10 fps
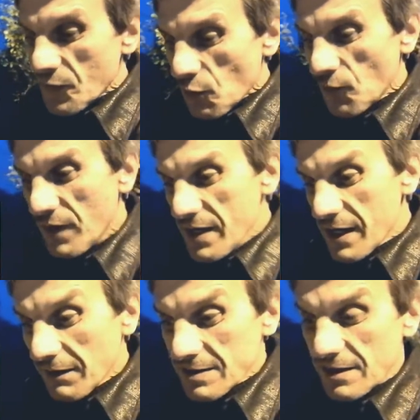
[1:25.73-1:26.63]
у
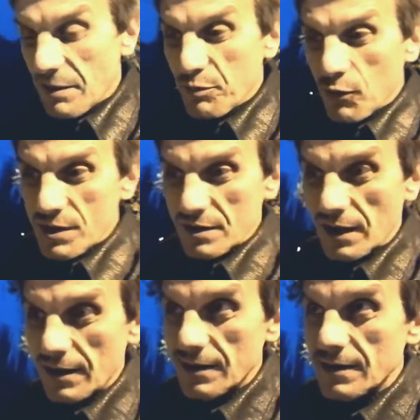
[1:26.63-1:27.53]
великого царя
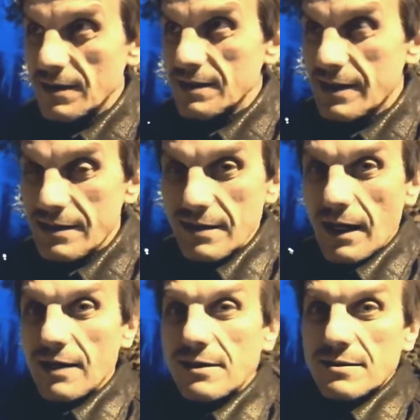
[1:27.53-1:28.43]
Путина
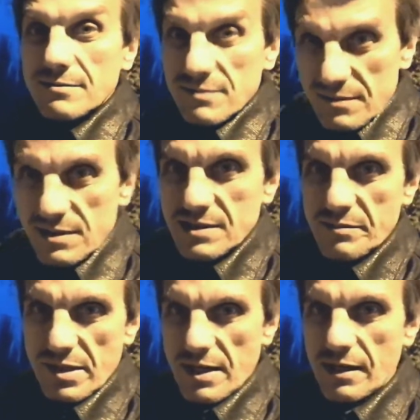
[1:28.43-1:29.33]
Китай
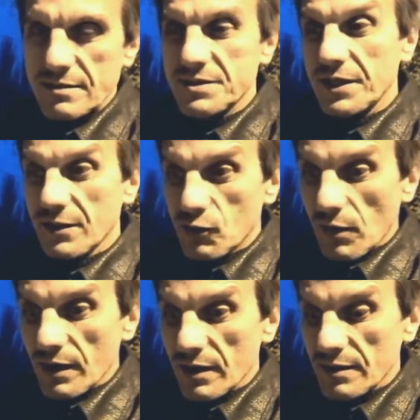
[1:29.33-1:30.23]
забирает
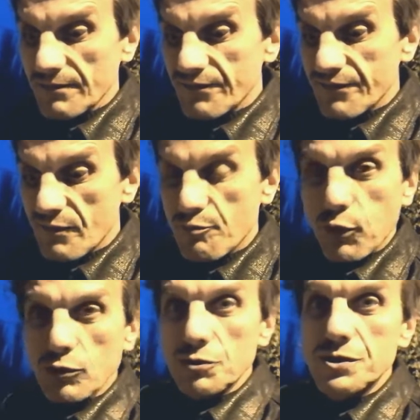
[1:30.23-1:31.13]
территории,
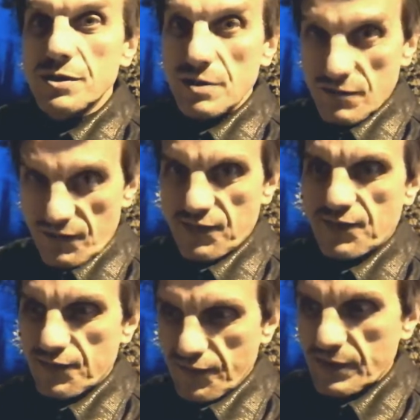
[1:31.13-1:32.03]
будучи
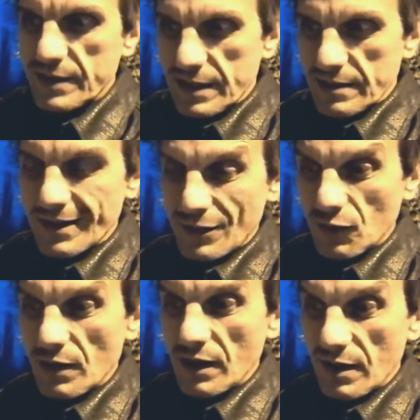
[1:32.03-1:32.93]
те
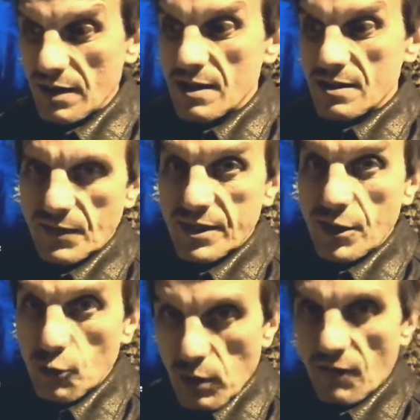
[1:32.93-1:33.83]
территории де
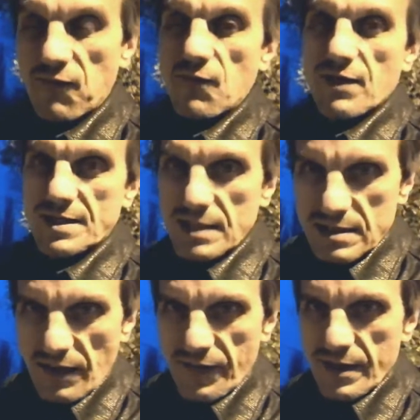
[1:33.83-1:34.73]
юров в
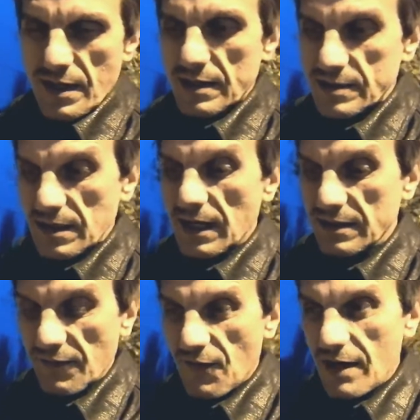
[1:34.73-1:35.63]
Российской Федерации, а
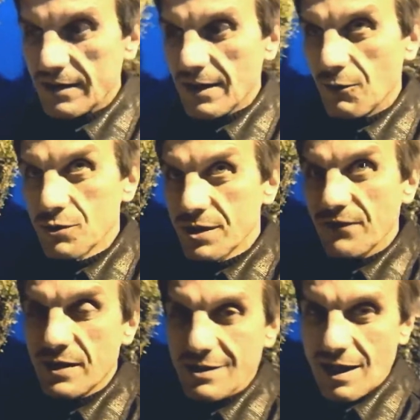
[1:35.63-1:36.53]
де-факто уже
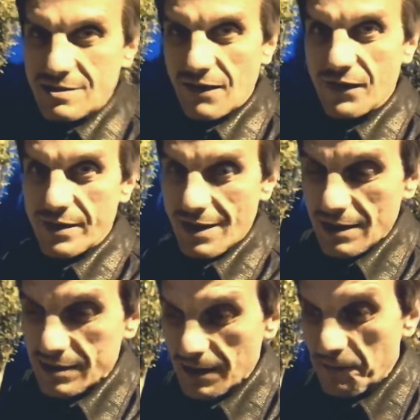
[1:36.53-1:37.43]
в Китайской
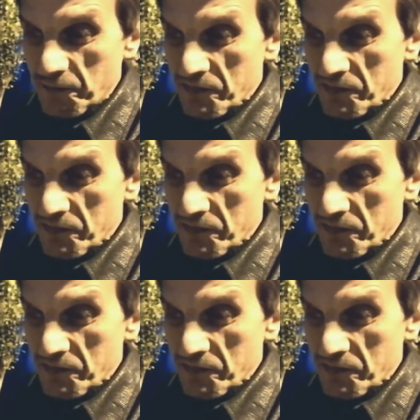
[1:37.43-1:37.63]
Федерации.